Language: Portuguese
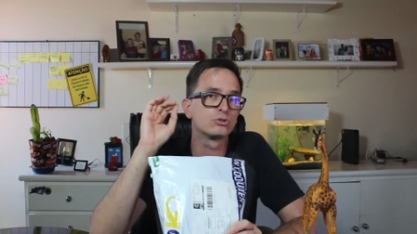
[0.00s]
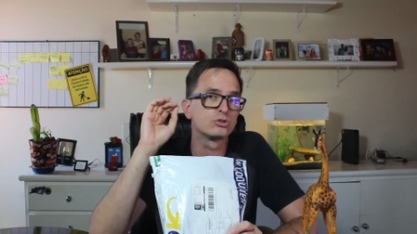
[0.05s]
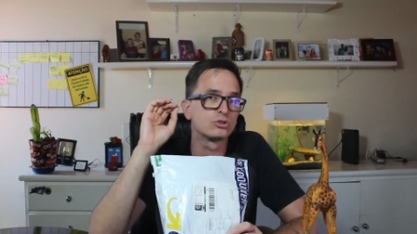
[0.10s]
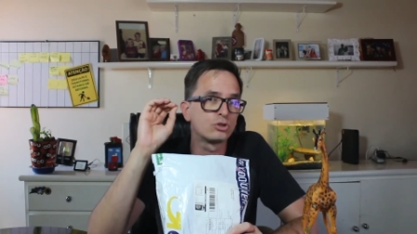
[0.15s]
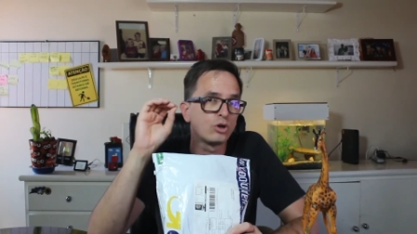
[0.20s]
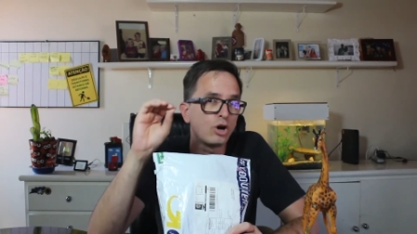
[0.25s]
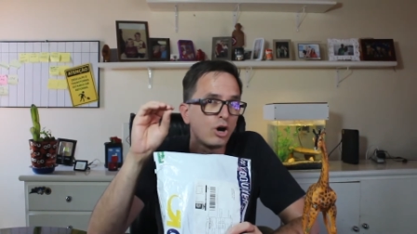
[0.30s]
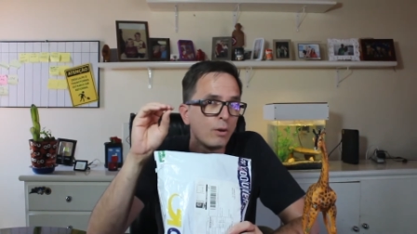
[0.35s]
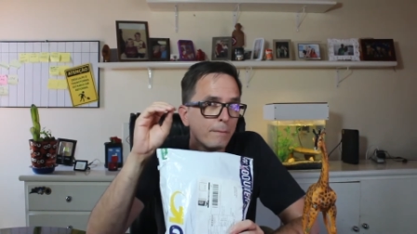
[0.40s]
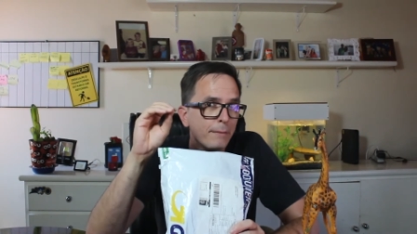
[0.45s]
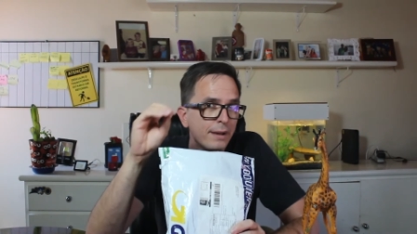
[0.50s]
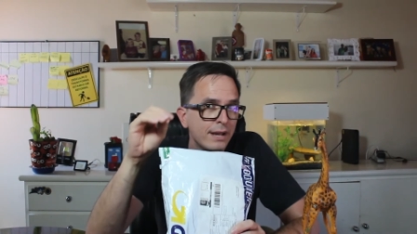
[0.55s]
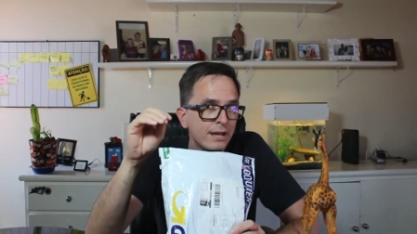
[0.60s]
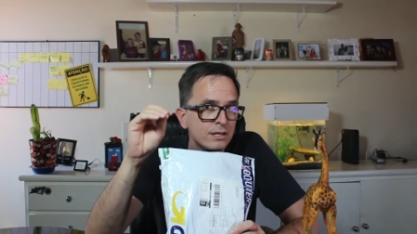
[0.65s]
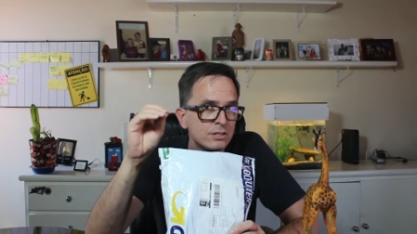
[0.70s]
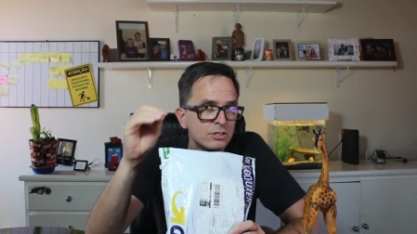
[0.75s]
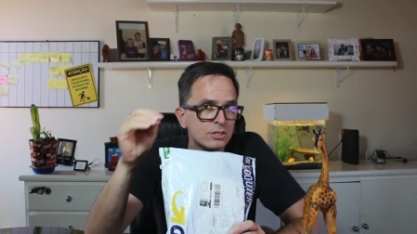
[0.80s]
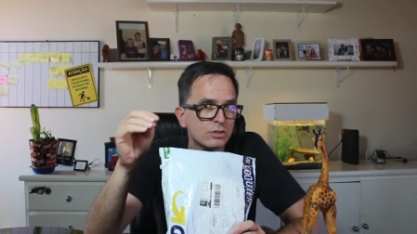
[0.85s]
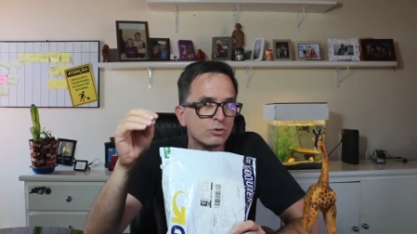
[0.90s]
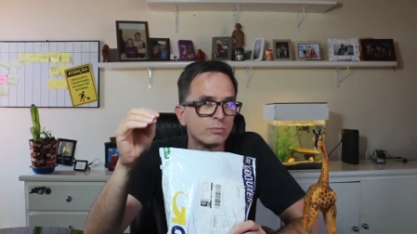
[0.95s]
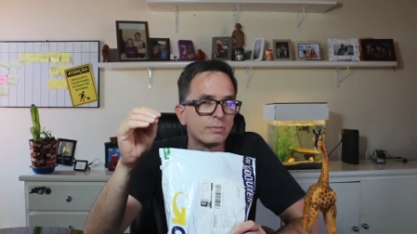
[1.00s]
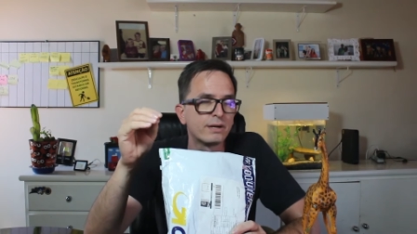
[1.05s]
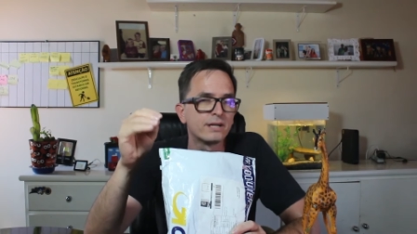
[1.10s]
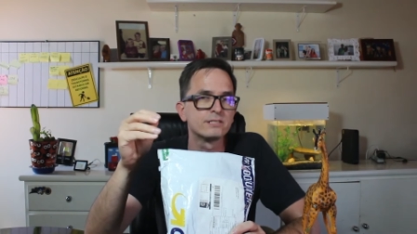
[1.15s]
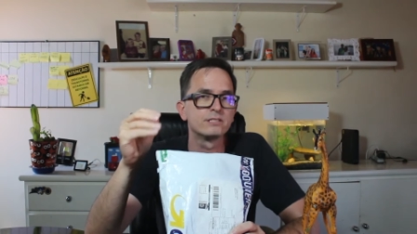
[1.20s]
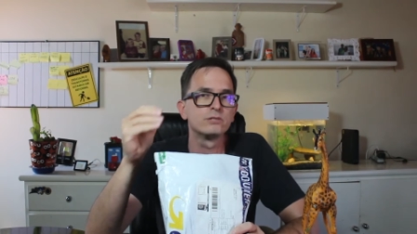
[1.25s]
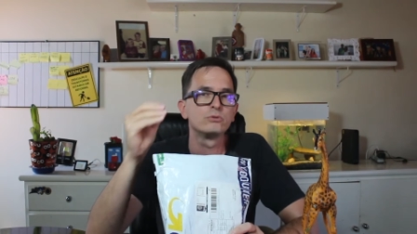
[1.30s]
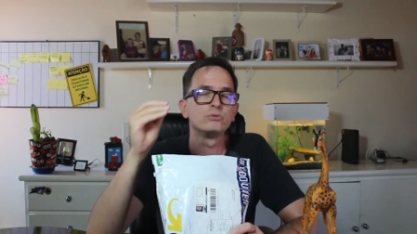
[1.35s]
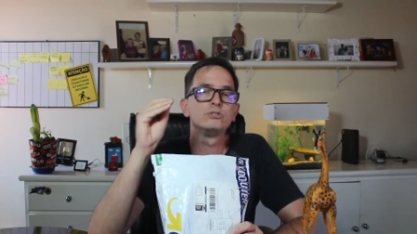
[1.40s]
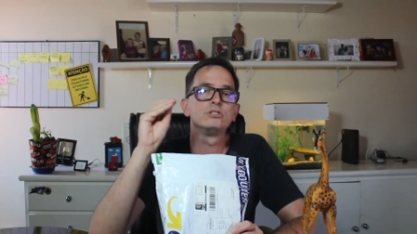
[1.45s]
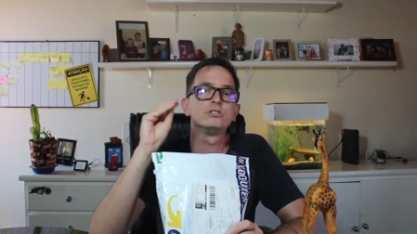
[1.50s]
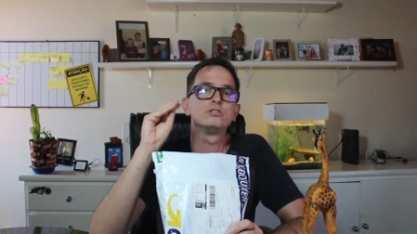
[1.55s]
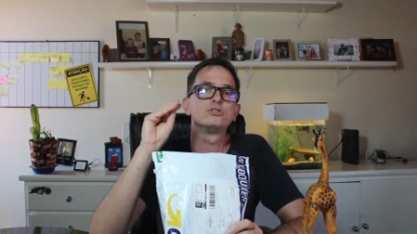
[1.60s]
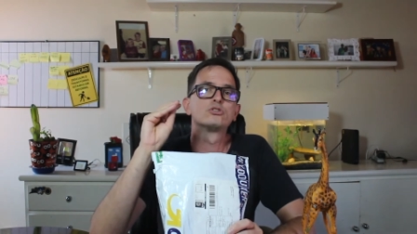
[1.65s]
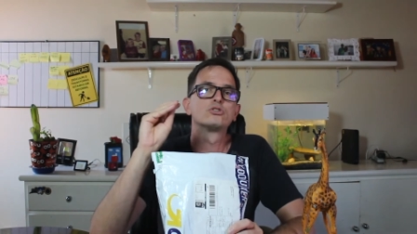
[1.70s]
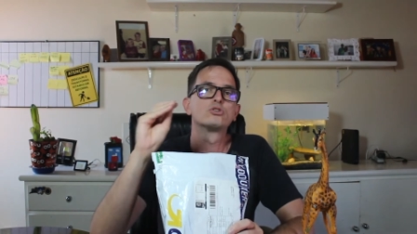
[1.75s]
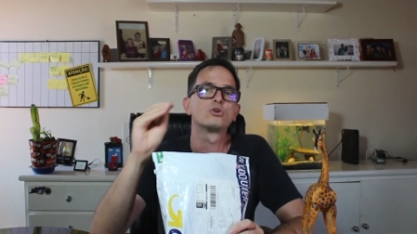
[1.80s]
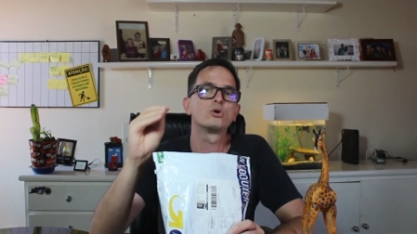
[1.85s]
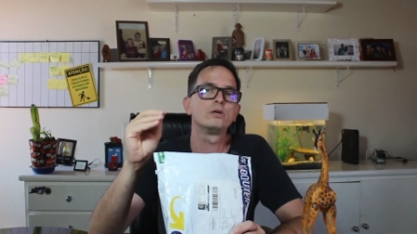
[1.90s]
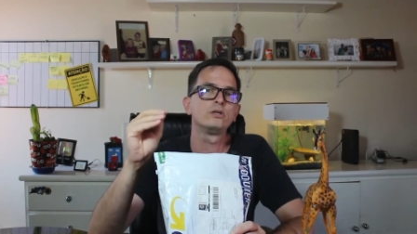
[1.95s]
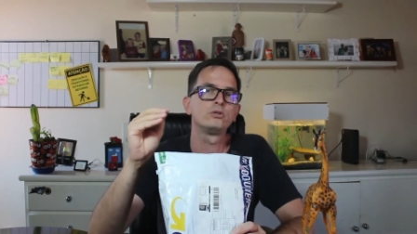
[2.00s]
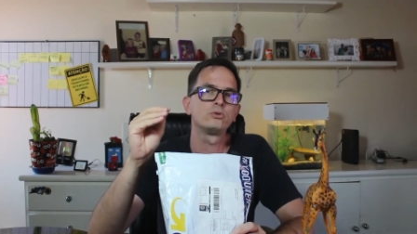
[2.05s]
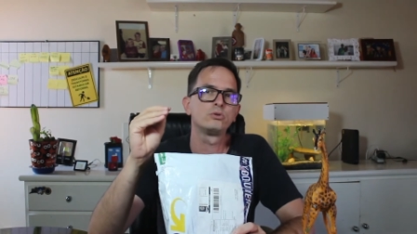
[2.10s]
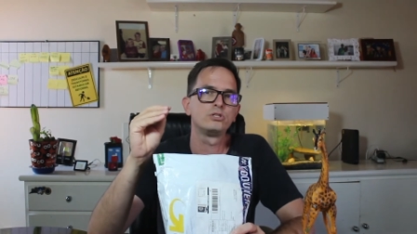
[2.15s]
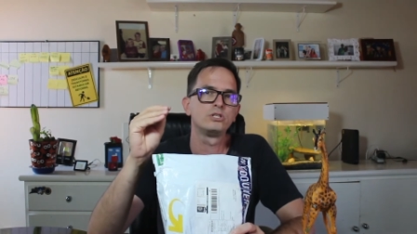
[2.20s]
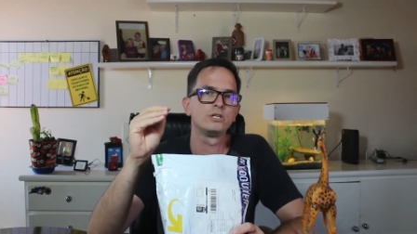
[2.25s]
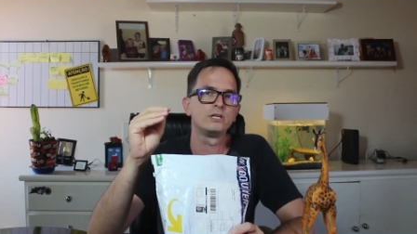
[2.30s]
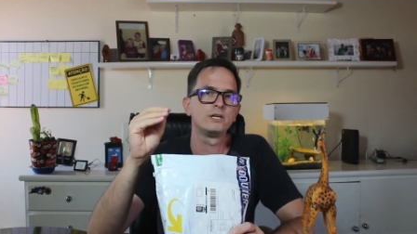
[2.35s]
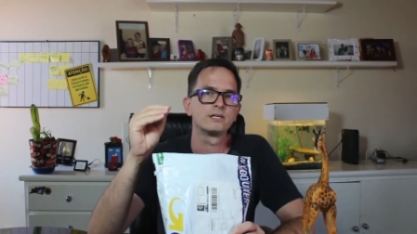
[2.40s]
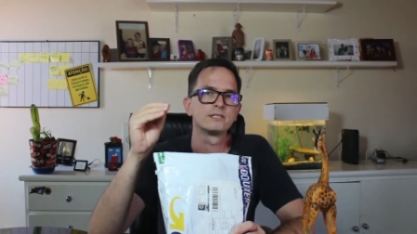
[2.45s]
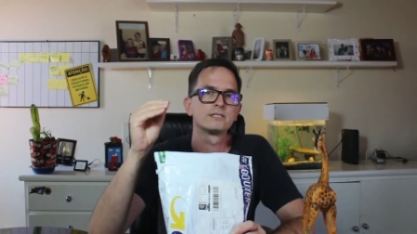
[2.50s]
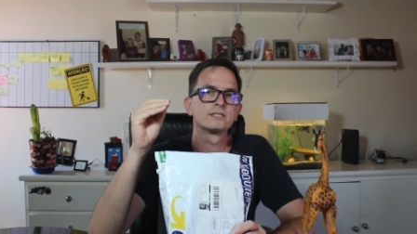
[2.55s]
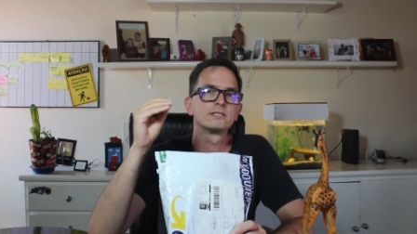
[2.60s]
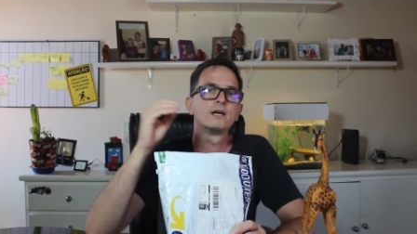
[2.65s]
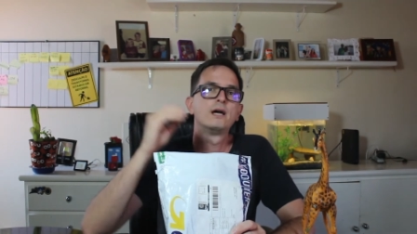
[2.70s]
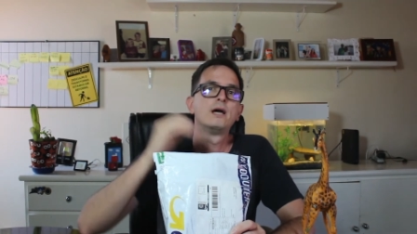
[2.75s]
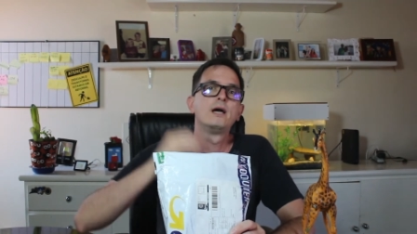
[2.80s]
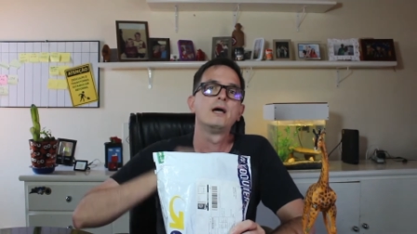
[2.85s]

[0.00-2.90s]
somente no Brasil 18 dias.